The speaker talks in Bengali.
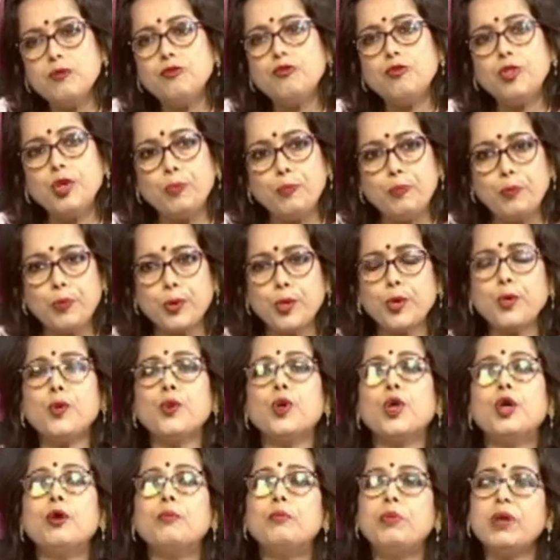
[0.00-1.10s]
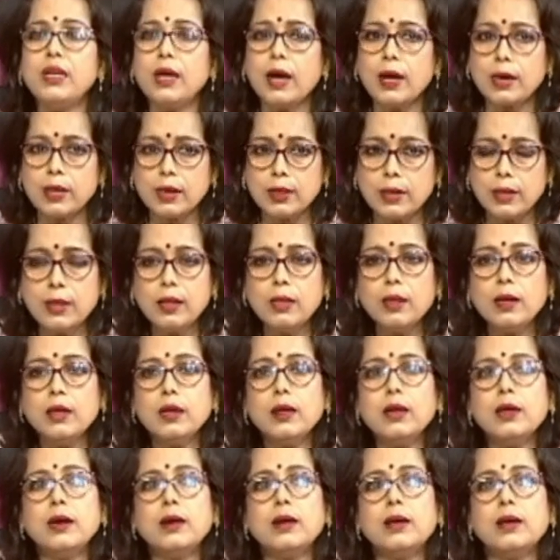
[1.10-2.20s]
উইপ্রো পিনাকল
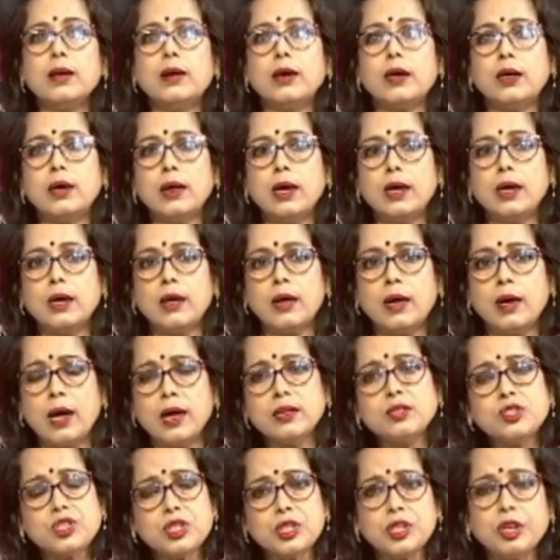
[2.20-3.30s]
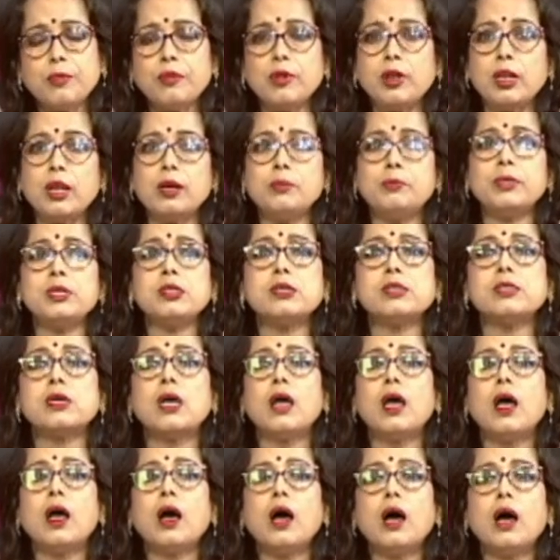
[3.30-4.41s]
আছে ডেভেলপার্স
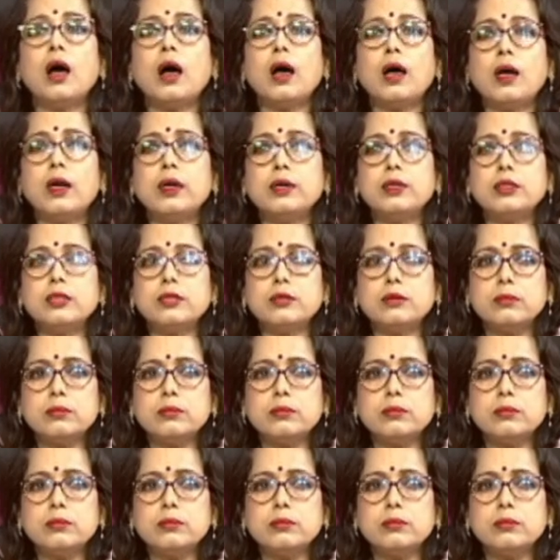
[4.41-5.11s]
অ্যান্ড